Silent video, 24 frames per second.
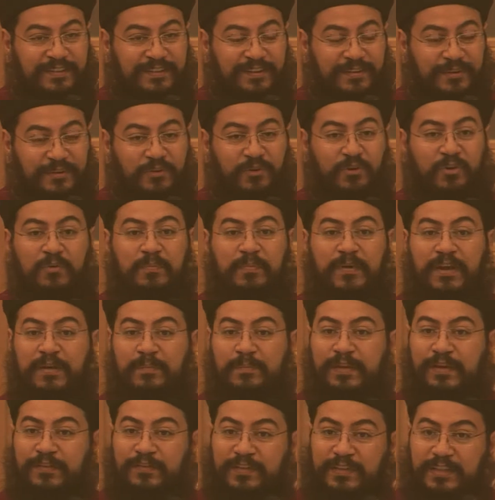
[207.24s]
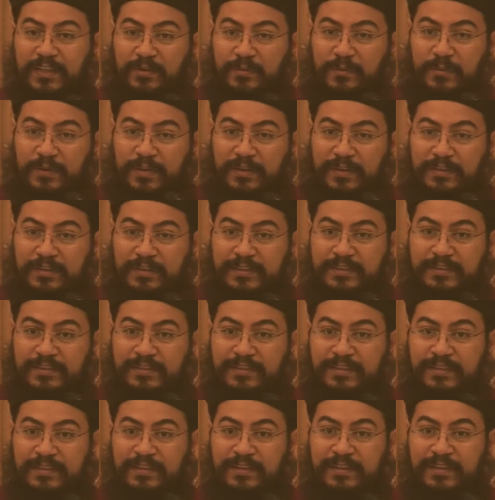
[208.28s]
ويقعد مع ربنا في كتابه المقدس
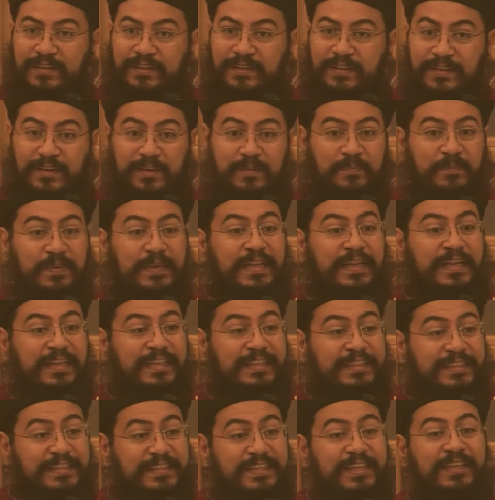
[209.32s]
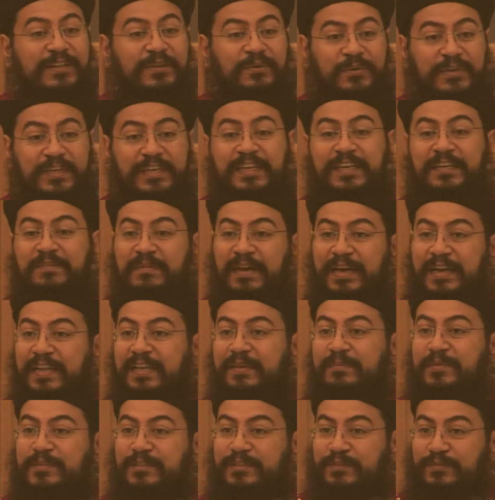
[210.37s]
ربنا يديله وينعم
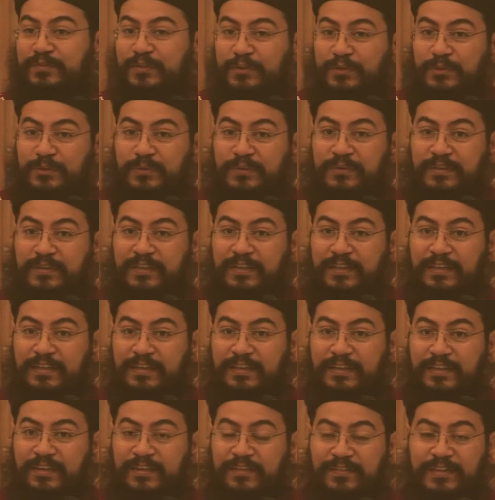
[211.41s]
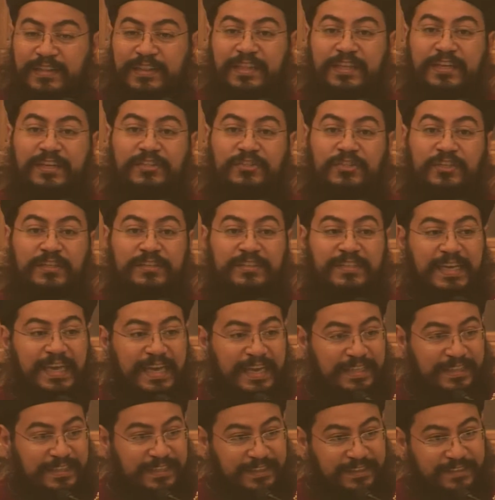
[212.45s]
عليه من صفاته فتلاقيه شخص
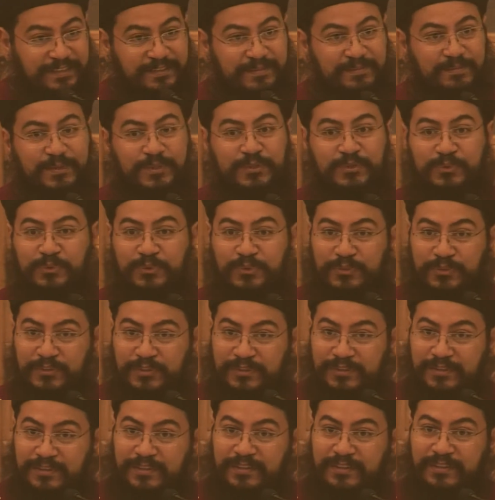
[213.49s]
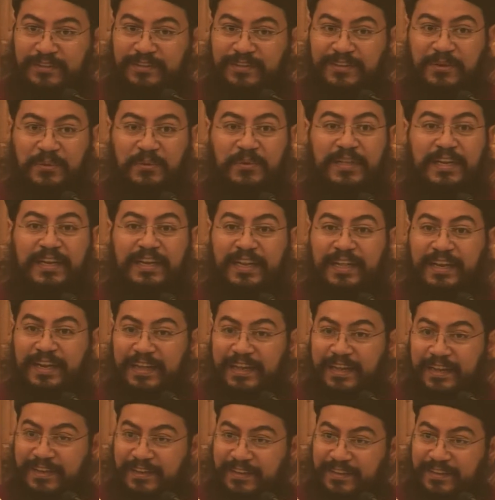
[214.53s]
هادي بشوش طويل الاناه